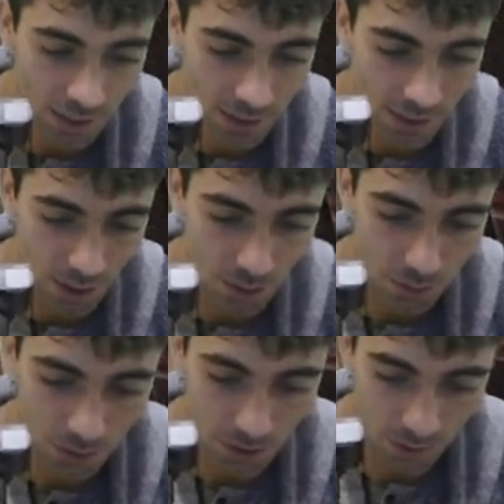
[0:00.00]
Drago
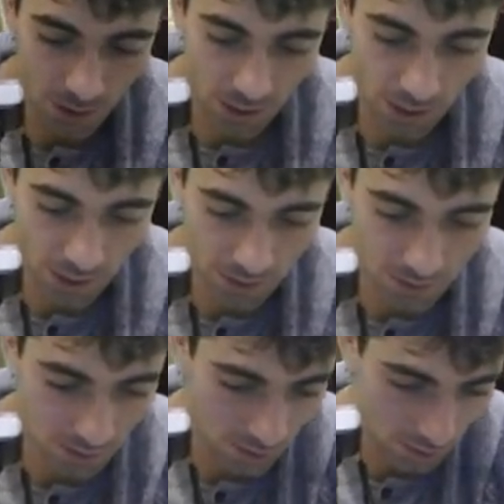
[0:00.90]
furtivo
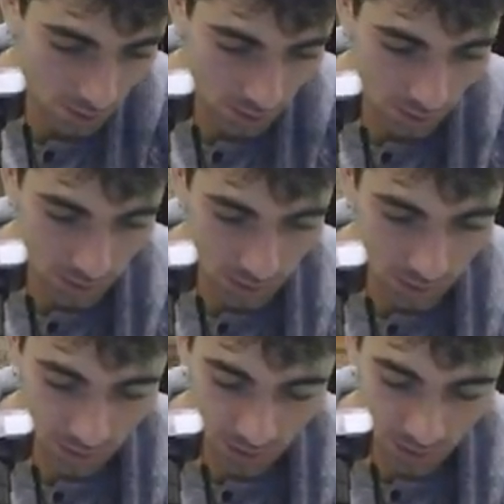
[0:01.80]
galattico,
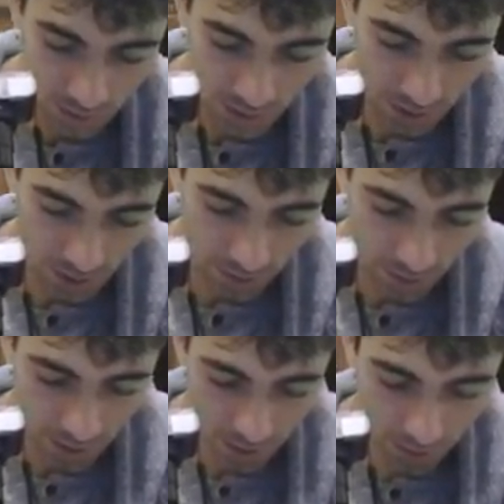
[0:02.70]
Ignister la
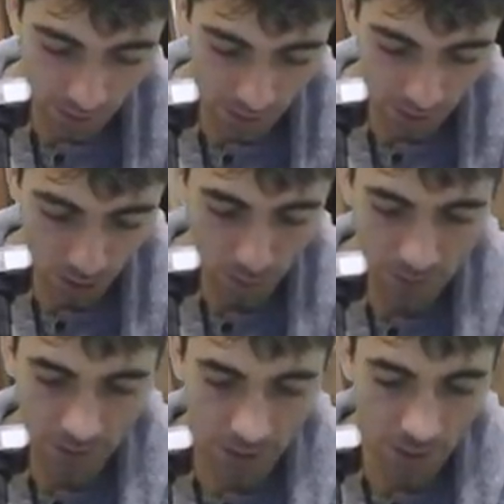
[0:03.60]
Valval, roba
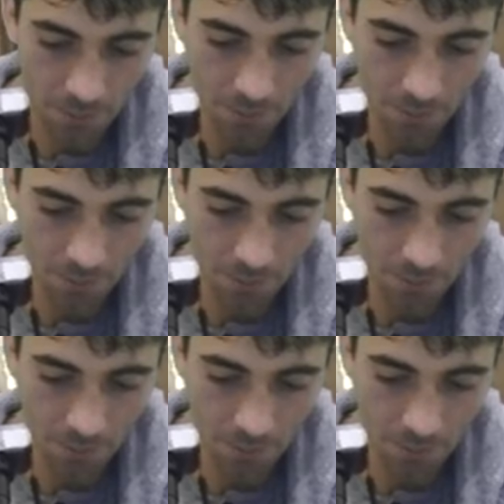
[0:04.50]
da